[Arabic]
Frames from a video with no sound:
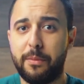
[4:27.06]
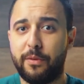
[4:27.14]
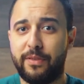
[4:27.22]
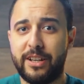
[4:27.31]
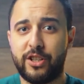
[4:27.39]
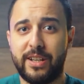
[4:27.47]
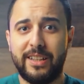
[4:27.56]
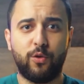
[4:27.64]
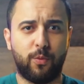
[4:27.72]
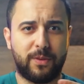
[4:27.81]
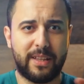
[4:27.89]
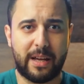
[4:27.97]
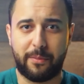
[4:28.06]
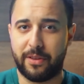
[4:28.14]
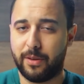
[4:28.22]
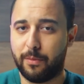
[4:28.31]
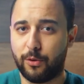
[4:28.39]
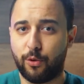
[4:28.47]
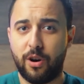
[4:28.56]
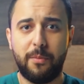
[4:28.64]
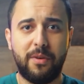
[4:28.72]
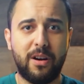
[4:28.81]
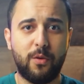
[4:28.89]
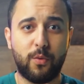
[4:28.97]
بفلاش ليد وبتدعم
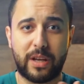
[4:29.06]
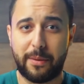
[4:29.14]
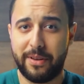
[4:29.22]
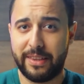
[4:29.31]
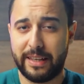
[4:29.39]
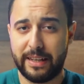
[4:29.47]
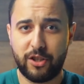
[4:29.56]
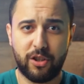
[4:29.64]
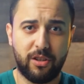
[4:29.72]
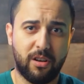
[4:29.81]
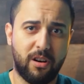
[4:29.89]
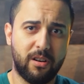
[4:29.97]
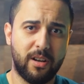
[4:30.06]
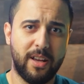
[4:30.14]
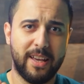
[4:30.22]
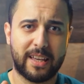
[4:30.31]
البانوراما وكمان ال دي ار